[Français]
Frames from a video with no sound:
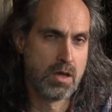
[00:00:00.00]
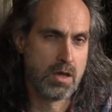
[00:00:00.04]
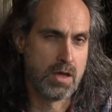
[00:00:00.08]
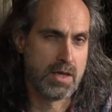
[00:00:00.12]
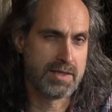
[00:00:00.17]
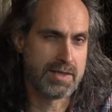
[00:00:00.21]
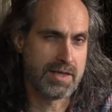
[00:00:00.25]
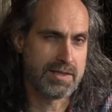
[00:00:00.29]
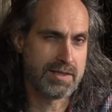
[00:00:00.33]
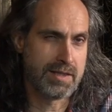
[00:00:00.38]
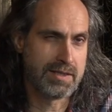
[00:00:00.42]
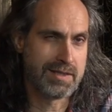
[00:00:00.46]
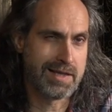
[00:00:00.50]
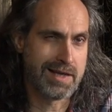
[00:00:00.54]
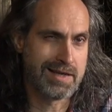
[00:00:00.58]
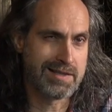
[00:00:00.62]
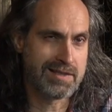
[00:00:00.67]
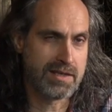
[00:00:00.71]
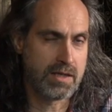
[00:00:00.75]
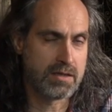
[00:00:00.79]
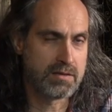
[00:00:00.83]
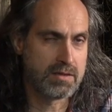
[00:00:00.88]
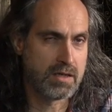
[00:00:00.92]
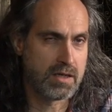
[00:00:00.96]
Et ça, c'était
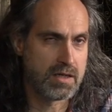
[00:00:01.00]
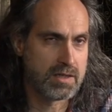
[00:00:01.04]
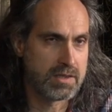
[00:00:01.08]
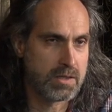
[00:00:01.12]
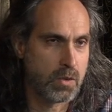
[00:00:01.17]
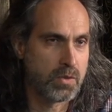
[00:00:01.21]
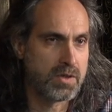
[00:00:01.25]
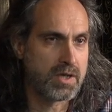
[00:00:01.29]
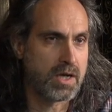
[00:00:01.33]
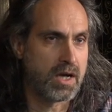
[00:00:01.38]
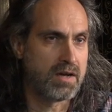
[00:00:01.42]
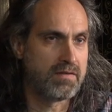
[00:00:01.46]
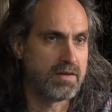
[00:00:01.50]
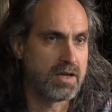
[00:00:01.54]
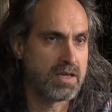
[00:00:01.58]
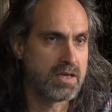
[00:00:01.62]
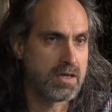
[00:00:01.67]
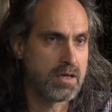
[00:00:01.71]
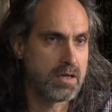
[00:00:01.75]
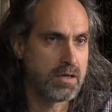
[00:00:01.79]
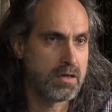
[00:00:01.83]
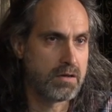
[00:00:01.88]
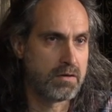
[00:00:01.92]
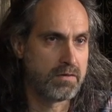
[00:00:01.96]
assez intéressant de
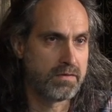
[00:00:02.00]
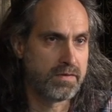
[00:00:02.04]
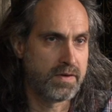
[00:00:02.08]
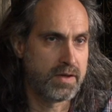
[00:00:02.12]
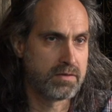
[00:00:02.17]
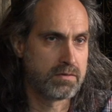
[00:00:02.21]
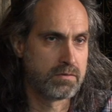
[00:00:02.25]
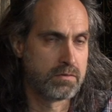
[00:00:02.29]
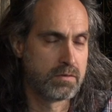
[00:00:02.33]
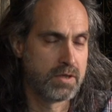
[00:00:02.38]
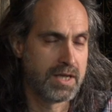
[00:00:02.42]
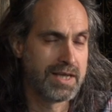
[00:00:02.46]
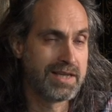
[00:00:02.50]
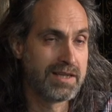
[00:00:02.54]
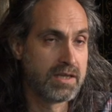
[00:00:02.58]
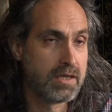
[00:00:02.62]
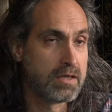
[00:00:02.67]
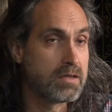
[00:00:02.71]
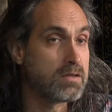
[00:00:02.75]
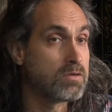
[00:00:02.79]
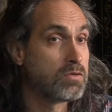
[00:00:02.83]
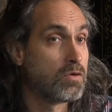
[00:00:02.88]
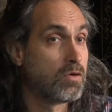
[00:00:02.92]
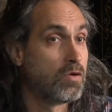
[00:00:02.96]
travailler, en fait,
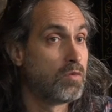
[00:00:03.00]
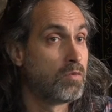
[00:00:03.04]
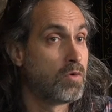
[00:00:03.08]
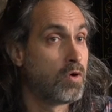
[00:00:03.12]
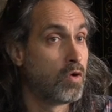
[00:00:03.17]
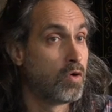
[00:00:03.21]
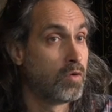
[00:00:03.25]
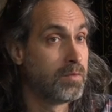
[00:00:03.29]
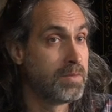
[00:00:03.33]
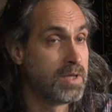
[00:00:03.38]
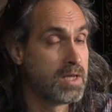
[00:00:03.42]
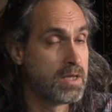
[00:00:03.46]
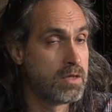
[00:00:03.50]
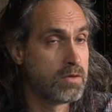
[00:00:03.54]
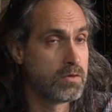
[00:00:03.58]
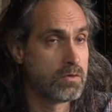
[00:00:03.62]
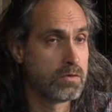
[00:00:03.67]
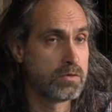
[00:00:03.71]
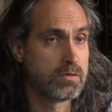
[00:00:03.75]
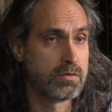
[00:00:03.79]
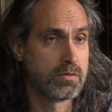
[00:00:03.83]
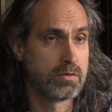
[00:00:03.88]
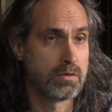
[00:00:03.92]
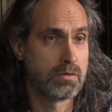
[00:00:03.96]
d'écrire ce roman au
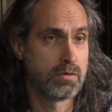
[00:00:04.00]
milieu